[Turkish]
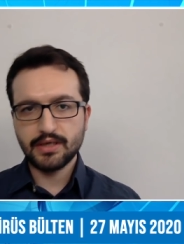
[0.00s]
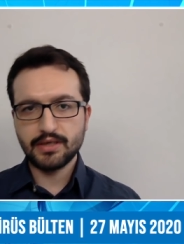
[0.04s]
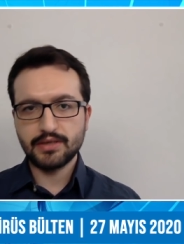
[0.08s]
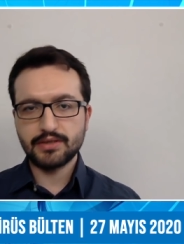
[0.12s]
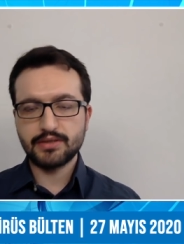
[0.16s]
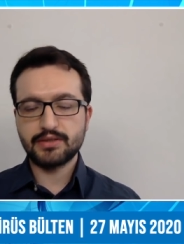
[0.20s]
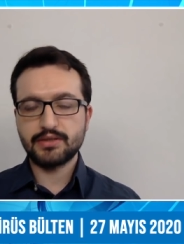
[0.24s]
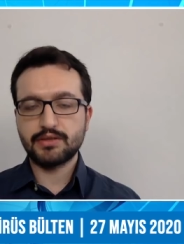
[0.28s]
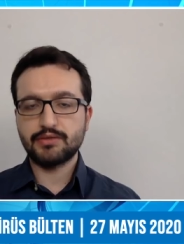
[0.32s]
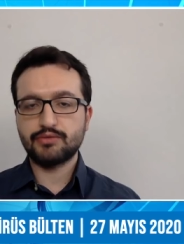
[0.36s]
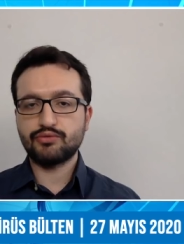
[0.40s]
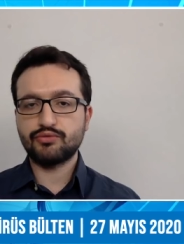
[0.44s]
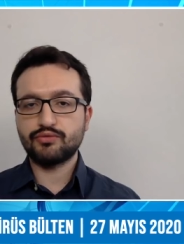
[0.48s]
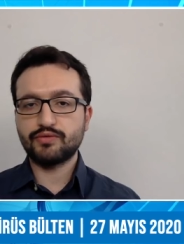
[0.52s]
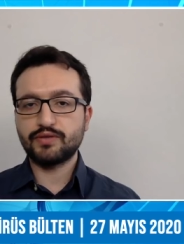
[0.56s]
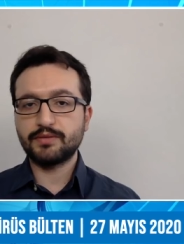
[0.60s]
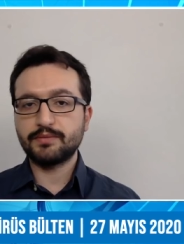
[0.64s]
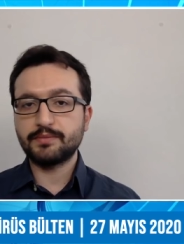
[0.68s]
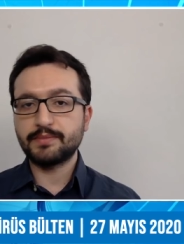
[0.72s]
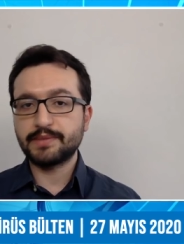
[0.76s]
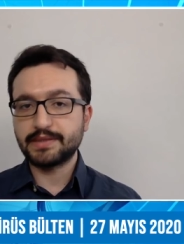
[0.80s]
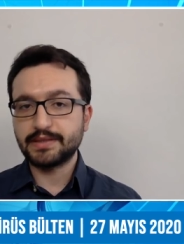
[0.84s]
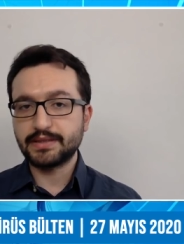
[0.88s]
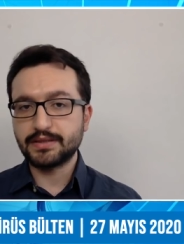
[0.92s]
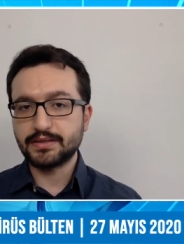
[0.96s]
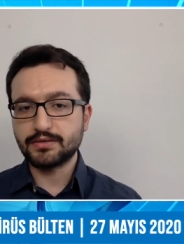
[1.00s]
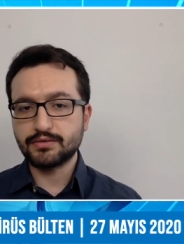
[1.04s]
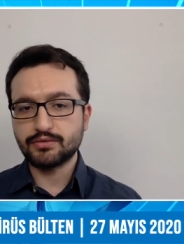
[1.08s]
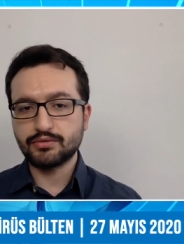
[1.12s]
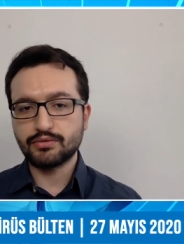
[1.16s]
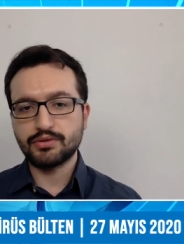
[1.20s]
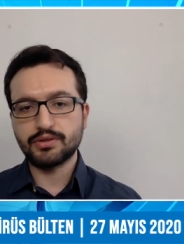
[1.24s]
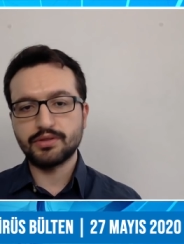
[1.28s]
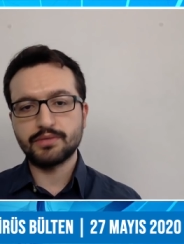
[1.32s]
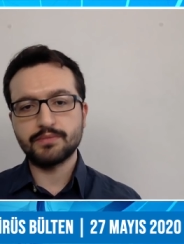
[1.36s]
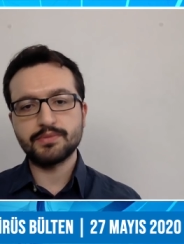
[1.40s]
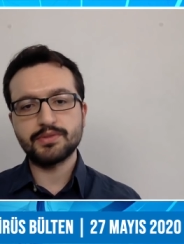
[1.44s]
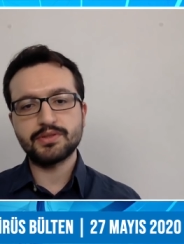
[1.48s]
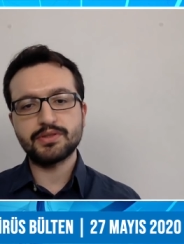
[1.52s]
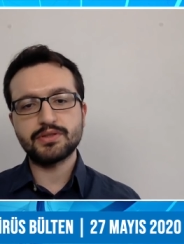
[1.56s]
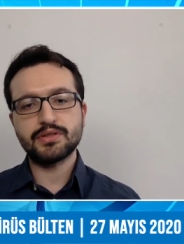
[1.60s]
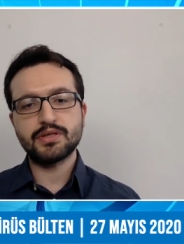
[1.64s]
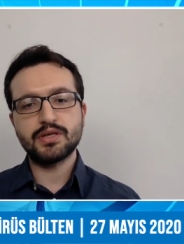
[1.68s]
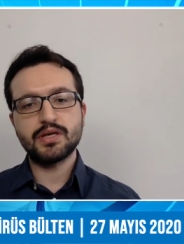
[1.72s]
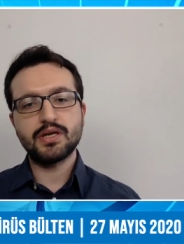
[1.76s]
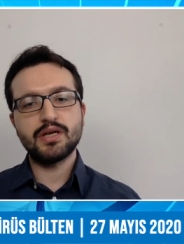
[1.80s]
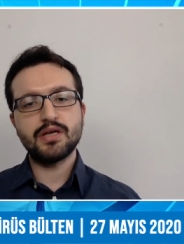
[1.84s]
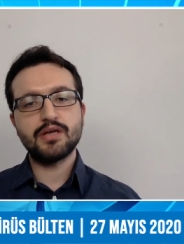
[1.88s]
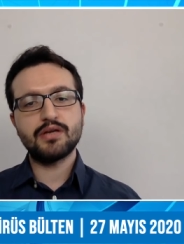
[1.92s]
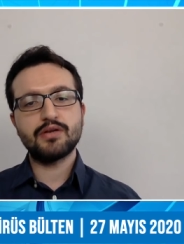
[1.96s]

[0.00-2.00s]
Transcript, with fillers: Aşıya güvenmediğini söylemiş.